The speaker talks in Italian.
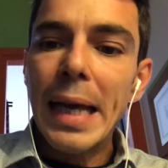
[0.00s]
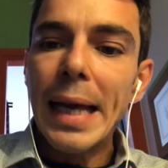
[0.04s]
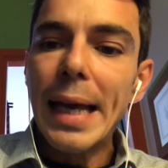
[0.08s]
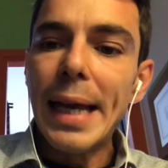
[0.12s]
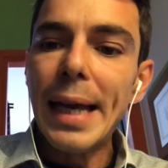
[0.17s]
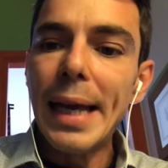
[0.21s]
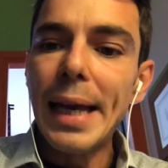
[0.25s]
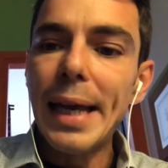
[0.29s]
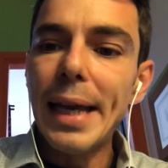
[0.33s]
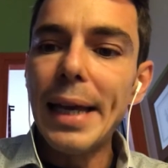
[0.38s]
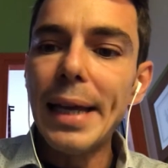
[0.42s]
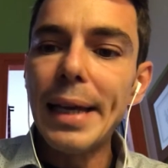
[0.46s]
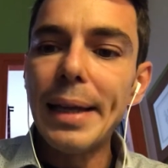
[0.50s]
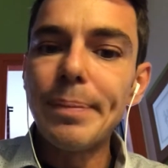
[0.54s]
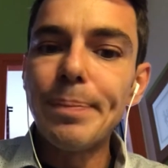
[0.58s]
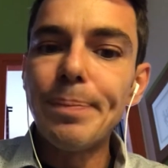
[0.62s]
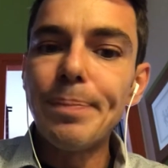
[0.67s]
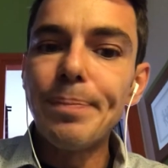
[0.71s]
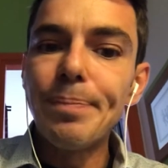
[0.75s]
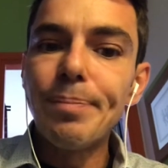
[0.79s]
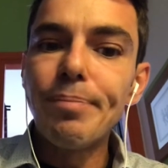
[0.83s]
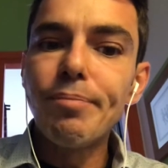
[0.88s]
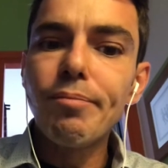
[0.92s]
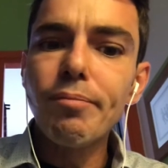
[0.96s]
E,
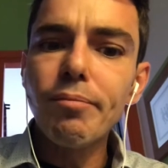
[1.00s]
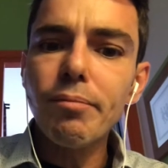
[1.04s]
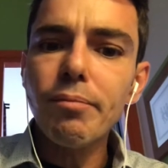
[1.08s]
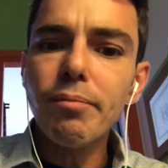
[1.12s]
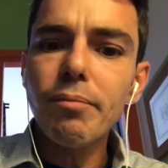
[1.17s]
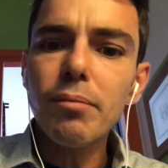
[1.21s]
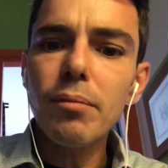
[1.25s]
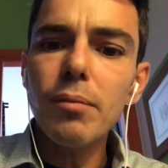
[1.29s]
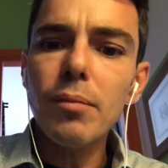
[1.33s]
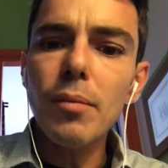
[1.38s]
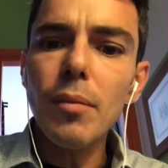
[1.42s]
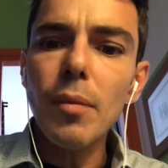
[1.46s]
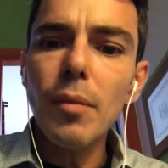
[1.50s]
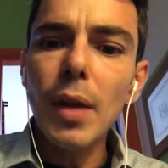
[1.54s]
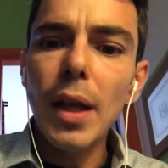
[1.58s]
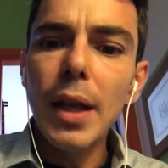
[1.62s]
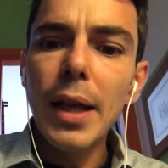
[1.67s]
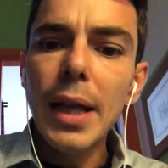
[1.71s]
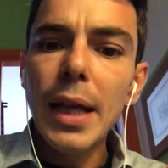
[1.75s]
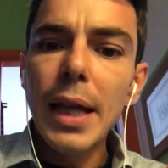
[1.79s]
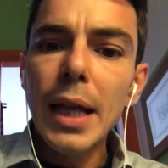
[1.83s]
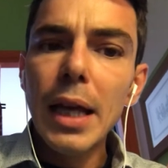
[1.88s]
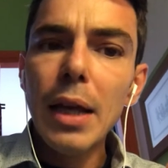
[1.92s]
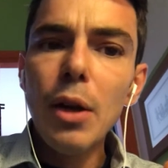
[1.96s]
ehm,
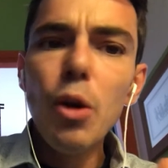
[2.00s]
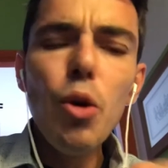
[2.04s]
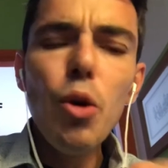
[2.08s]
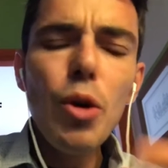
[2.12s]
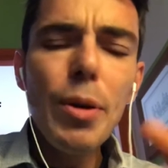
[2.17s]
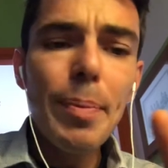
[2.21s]
lui